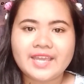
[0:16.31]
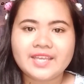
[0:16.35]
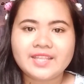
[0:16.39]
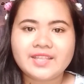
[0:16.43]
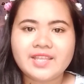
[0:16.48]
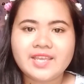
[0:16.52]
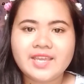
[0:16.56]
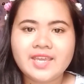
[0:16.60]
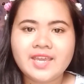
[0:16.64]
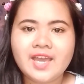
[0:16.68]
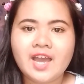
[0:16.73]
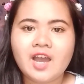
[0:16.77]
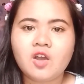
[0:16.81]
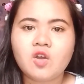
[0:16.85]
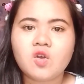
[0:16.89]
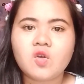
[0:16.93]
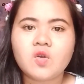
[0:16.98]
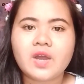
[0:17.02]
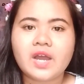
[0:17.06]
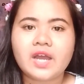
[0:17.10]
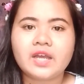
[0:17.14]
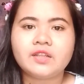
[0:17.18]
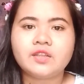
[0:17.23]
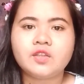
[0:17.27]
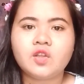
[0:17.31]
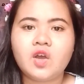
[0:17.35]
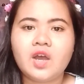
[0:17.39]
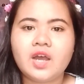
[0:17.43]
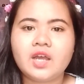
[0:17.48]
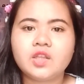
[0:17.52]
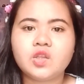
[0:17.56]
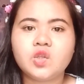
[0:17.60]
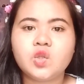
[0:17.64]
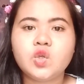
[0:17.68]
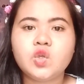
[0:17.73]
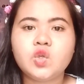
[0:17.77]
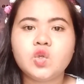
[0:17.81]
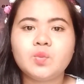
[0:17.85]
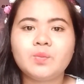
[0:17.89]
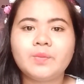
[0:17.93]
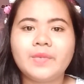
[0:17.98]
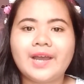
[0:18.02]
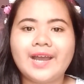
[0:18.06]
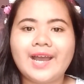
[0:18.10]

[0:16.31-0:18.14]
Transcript: idea kung ano-ano yung